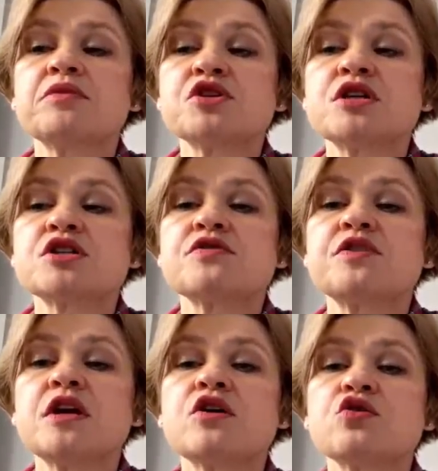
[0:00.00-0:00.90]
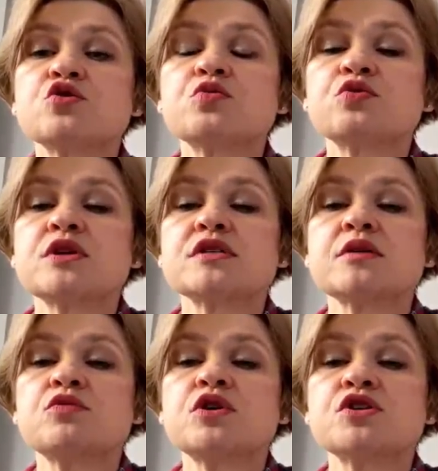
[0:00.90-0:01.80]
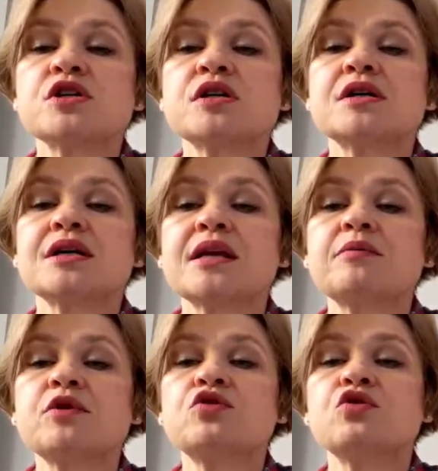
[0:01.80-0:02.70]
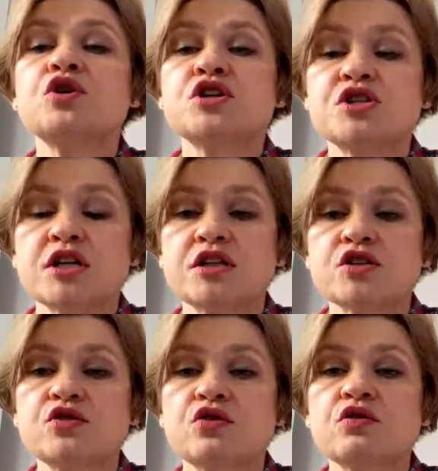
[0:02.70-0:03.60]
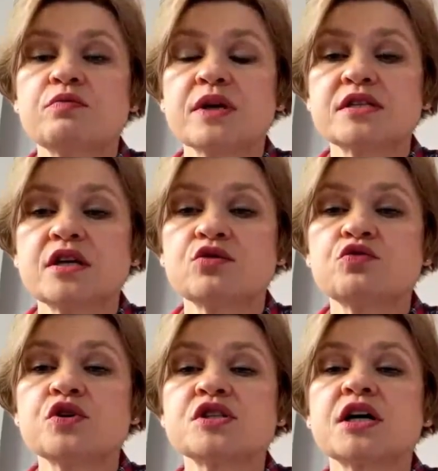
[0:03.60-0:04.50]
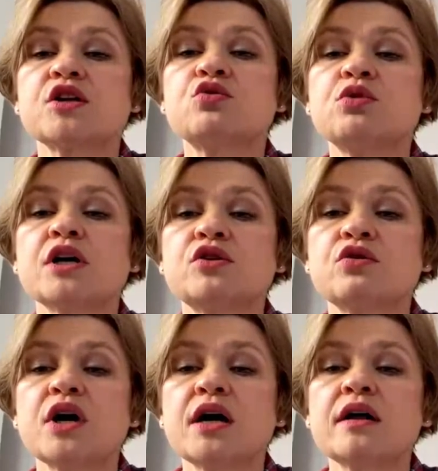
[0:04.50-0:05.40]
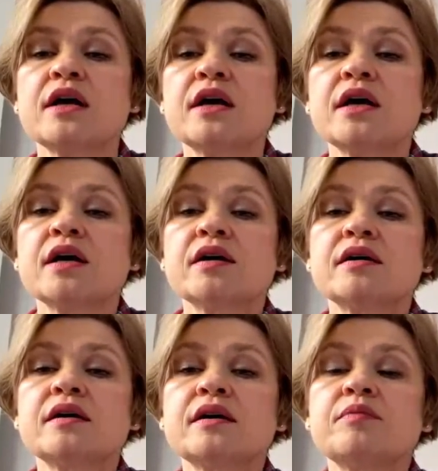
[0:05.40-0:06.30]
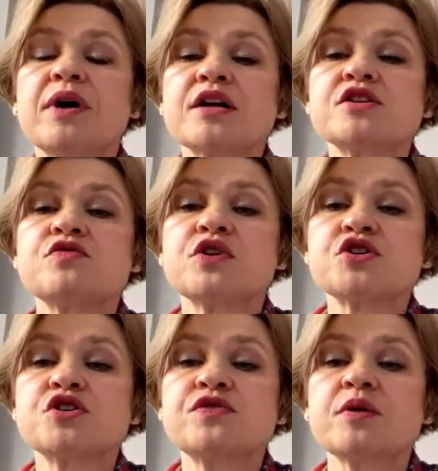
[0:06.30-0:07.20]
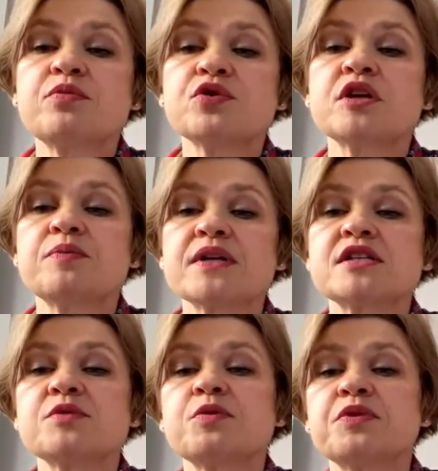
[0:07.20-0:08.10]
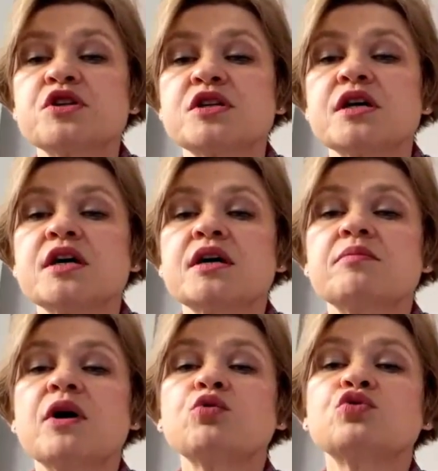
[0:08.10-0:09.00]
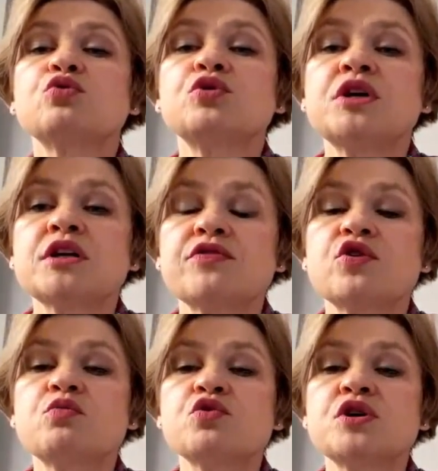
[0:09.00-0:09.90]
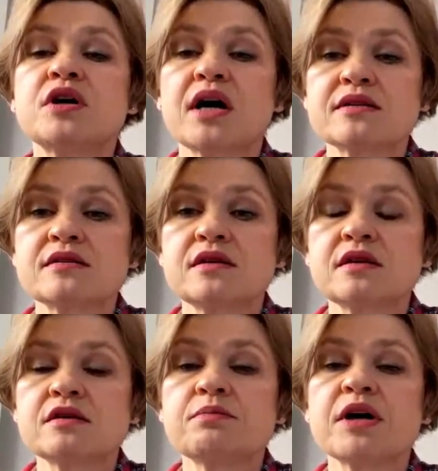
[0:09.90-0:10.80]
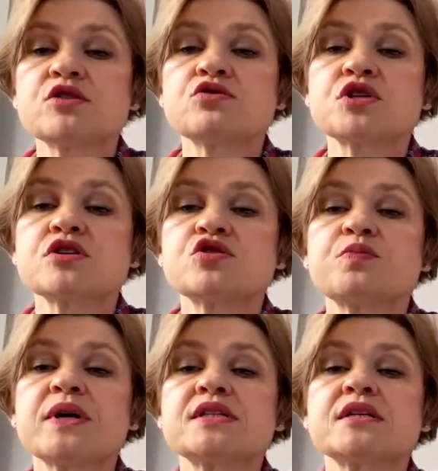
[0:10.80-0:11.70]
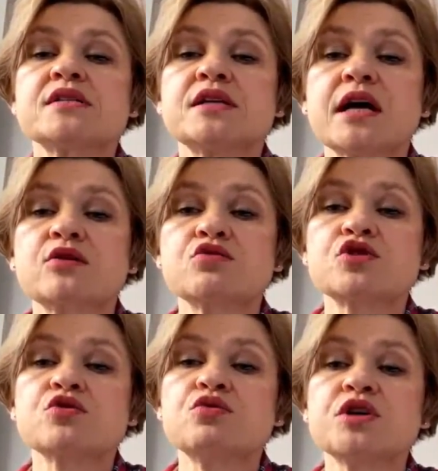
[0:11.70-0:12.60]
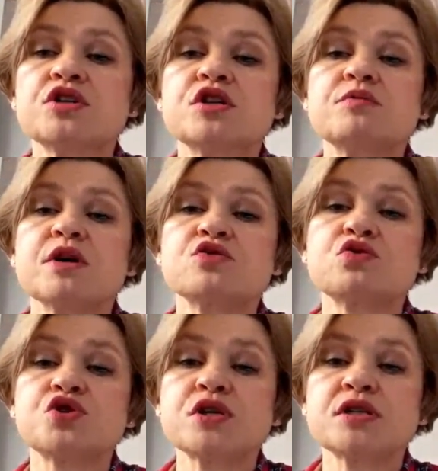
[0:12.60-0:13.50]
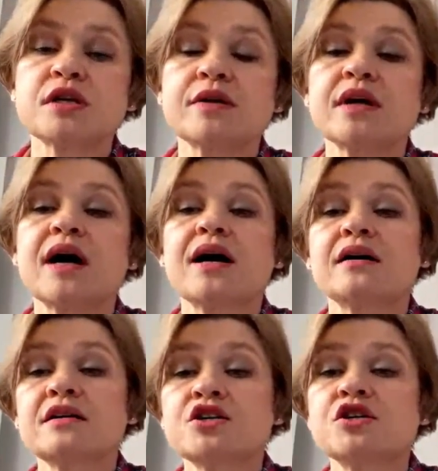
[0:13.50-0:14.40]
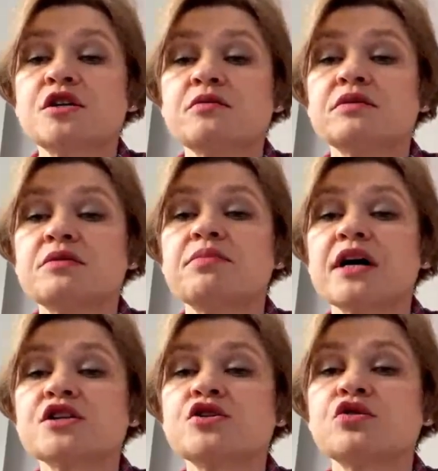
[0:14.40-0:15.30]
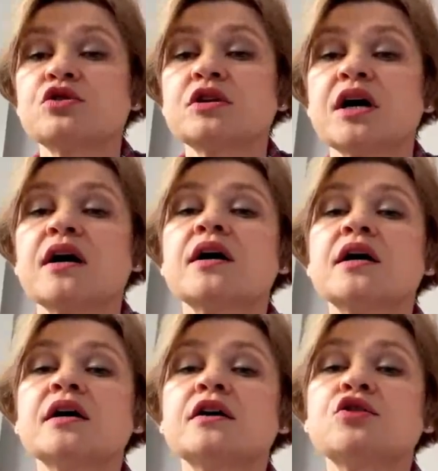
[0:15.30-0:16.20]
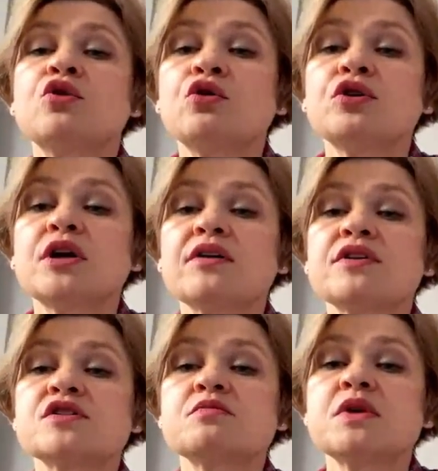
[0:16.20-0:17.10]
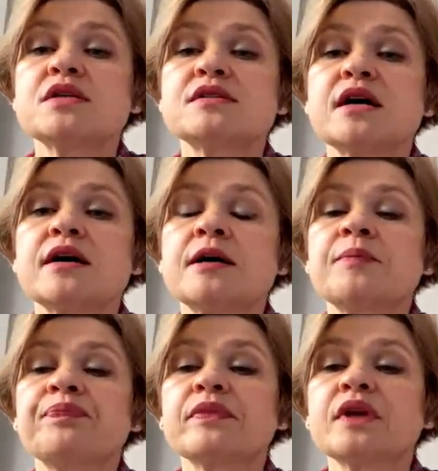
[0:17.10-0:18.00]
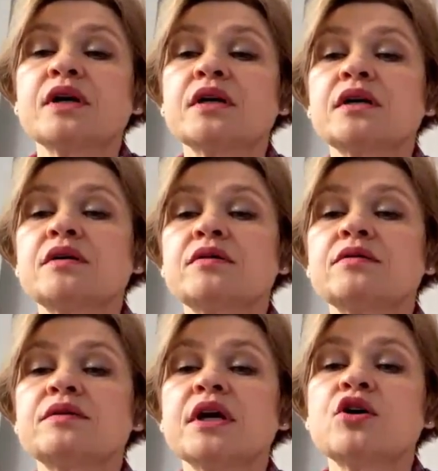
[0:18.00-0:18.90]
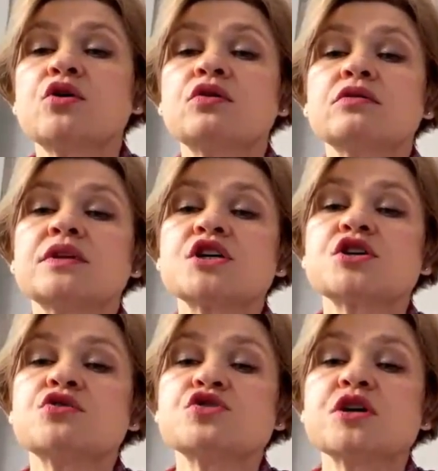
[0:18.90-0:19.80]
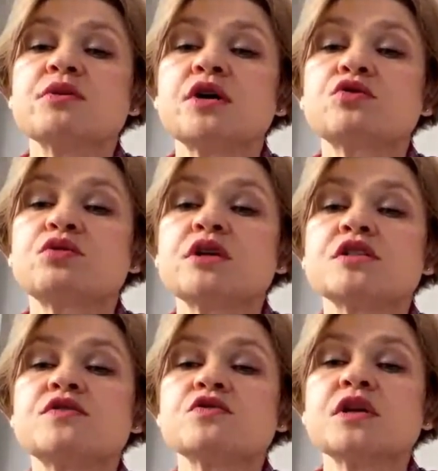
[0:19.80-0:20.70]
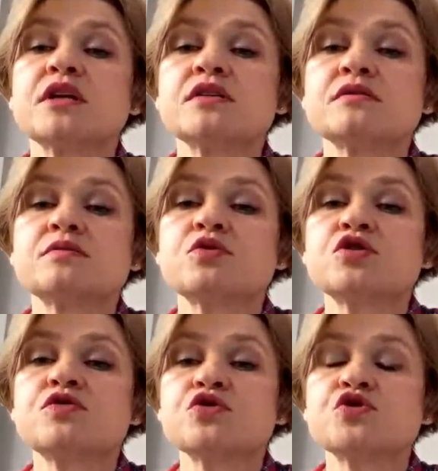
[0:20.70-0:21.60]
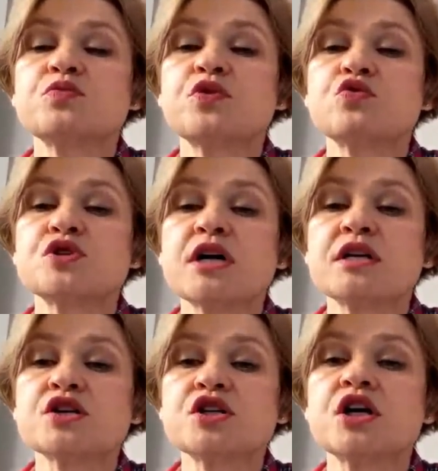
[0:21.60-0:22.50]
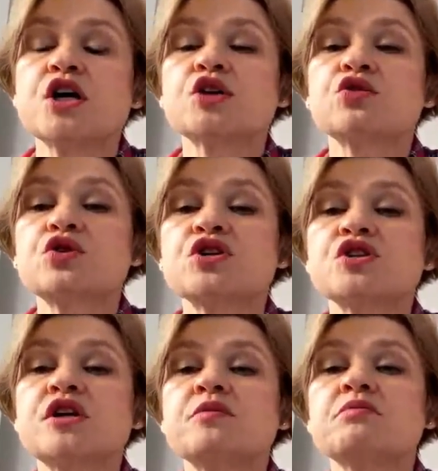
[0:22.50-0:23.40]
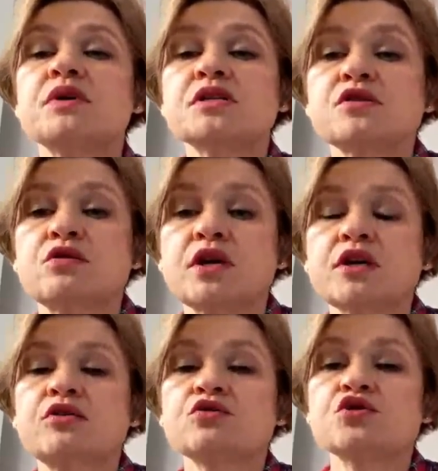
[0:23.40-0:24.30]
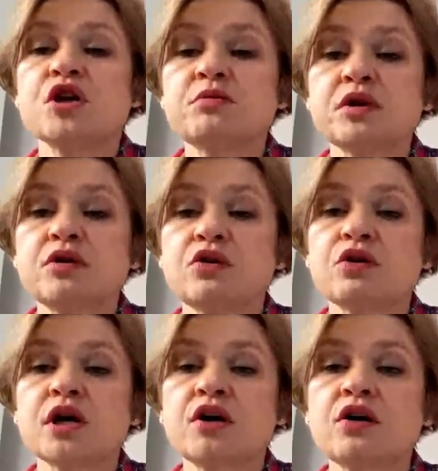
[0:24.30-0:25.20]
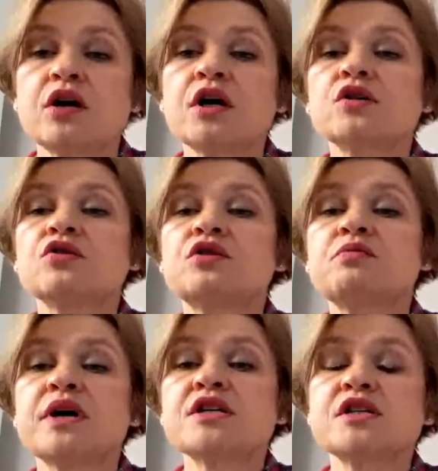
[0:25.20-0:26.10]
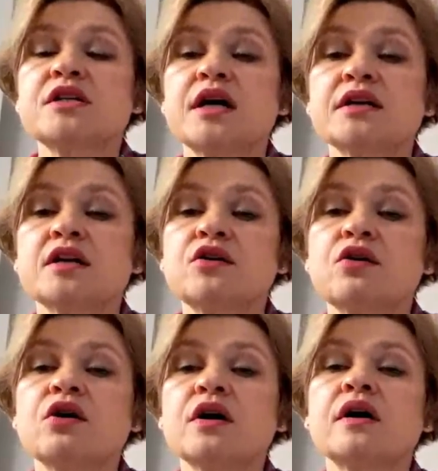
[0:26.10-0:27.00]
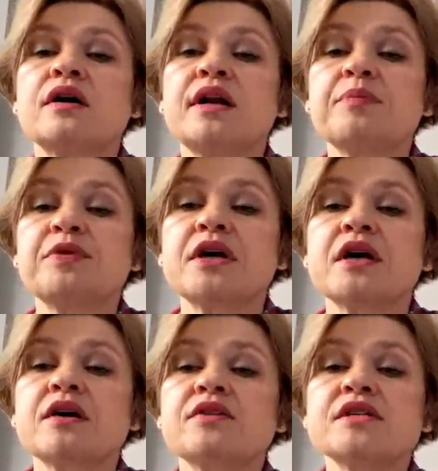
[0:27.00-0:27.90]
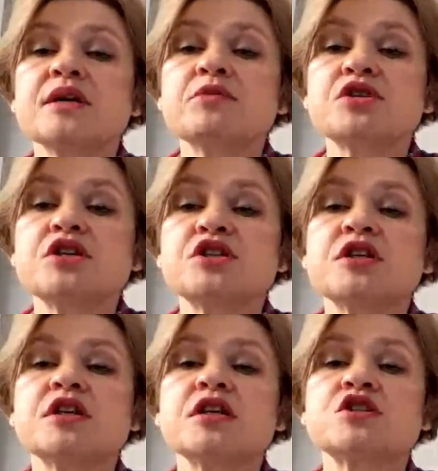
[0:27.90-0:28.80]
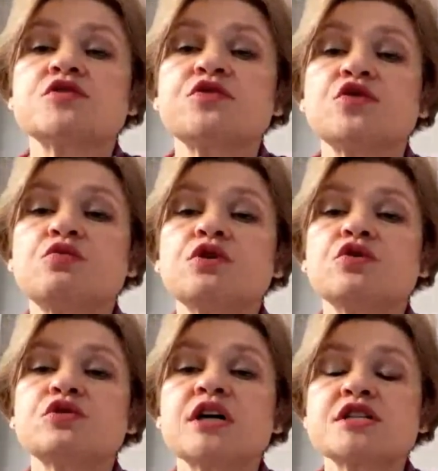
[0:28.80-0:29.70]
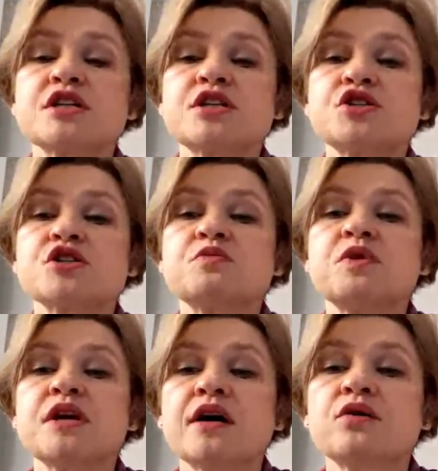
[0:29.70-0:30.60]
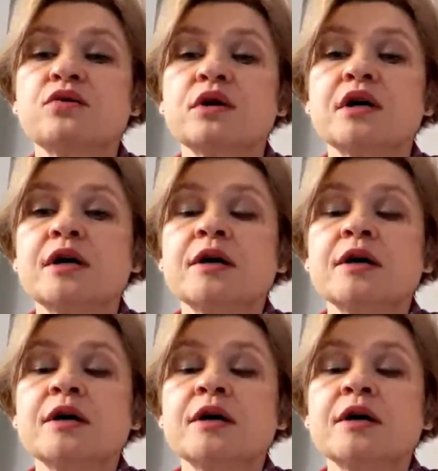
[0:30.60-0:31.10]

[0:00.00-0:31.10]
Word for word: I myślę, że wiele osób, które zajmuje się ranami, dojeżdża też do pacjentów. To jest taka druga droga, E, bardziej właściwa, bo ten pacjent po pierwsze ma utrudnienia w komunikacji. Bardzo często pacjent z raną, szczególnie jeżeli ma cukrzycę, a jeżeli tym bardziej dotyka nogi, a więc miejsca mm, e, tego naszego ciała, które jest związane z możliwością poruszania się, to jeżeli my z kolei dotrzemy do chorego, to tym bardziej dla niego lepiej. Więc ja myślę, że te nasze formuły dotarcia też się zmieniają,